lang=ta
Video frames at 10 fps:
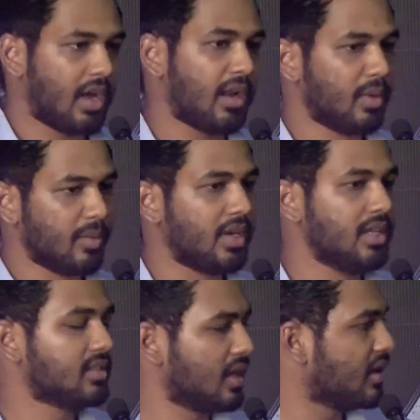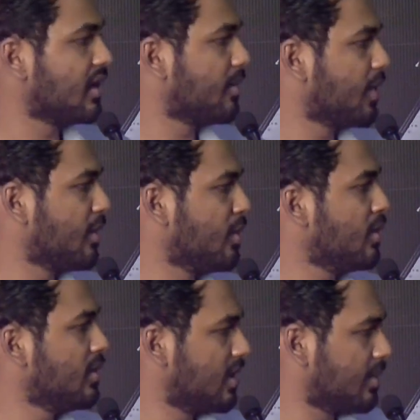ஆல்பம் ரிலீஸ்
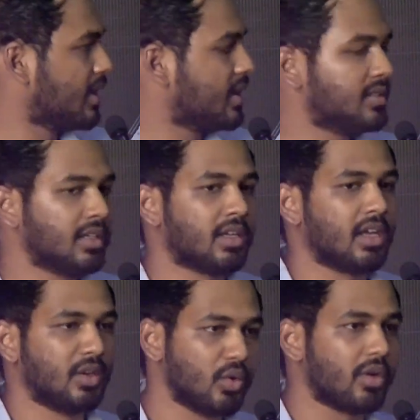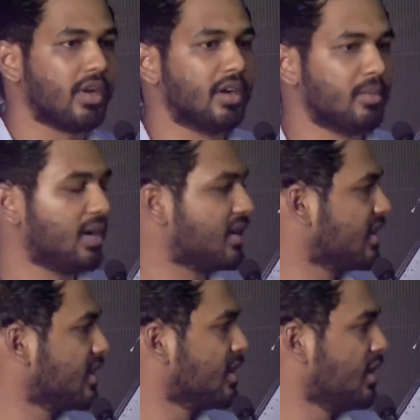ஆனக்கப்புறமும் இப்போ ரீசெண்டாக இன்னொரு ரெண்டு பாட்டு
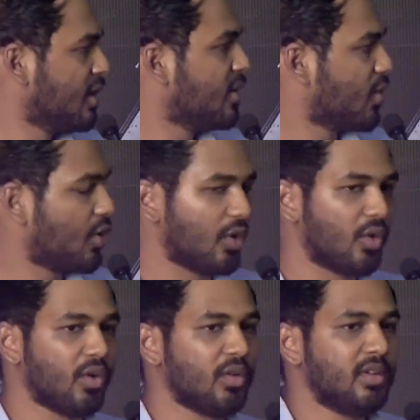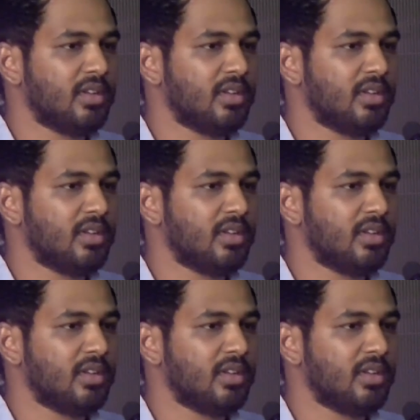போட்டிருக்கோம்